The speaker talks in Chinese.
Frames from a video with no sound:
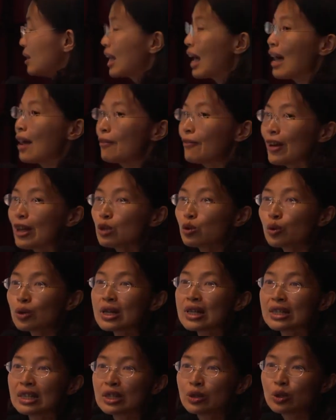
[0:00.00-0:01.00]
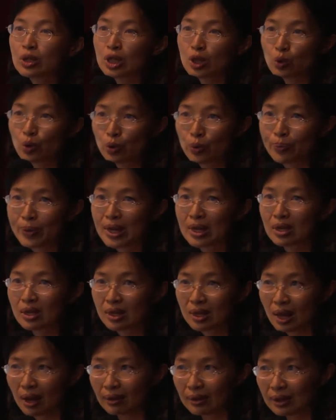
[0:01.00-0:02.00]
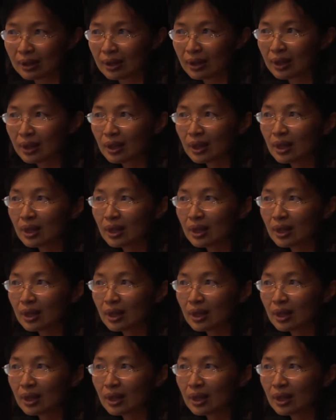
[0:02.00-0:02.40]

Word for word: 他犯错的机几率变少了。